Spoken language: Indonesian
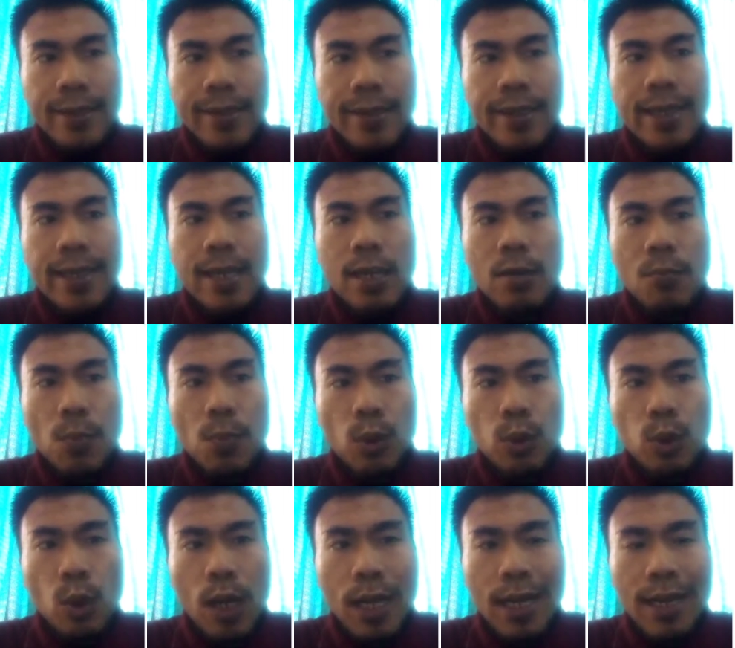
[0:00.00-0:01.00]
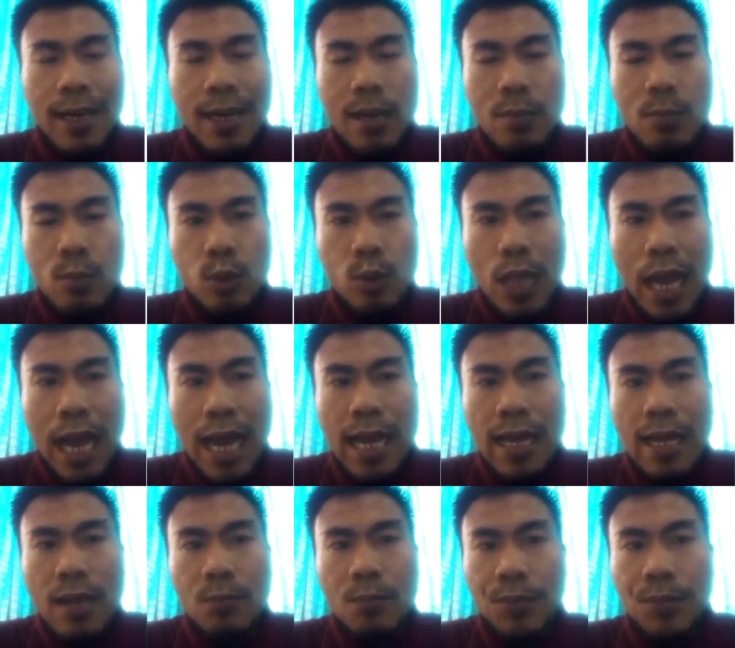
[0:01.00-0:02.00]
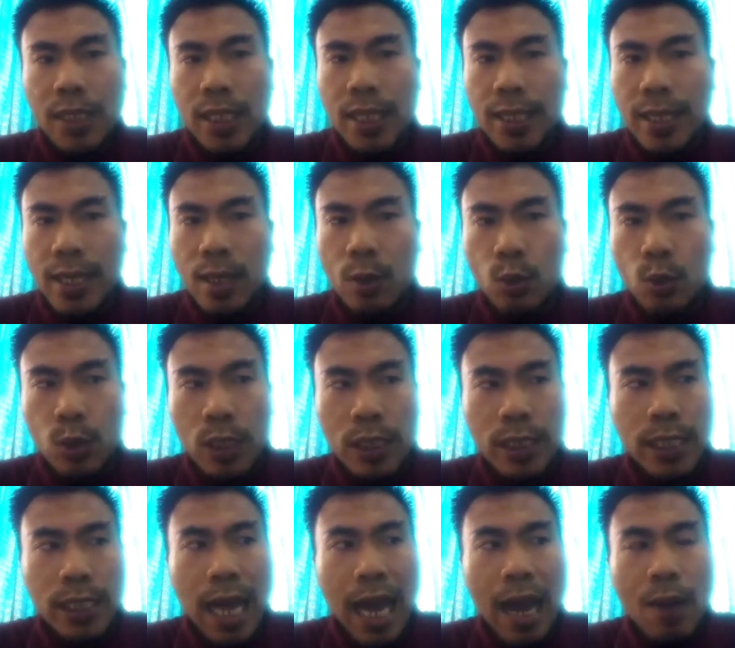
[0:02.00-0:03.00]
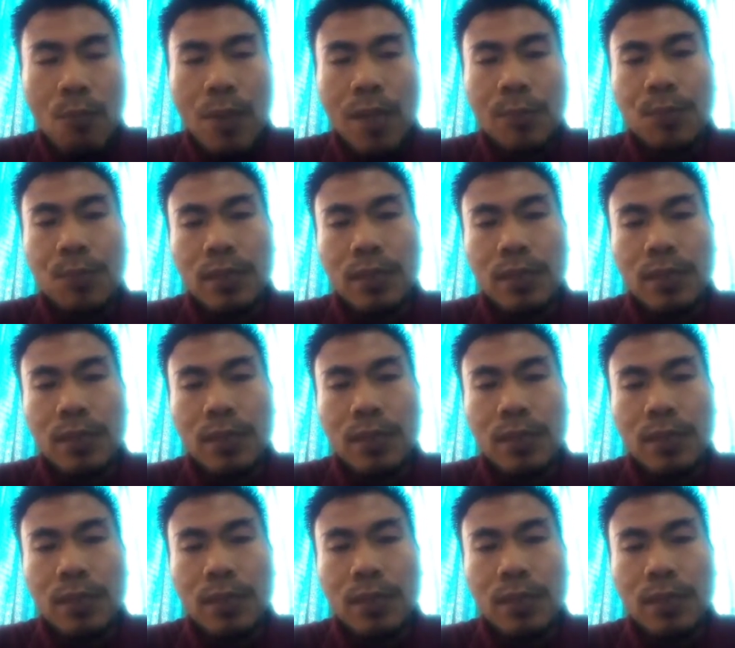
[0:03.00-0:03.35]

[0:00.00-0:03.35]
dengan potongan rambut ala pria Yahudi abad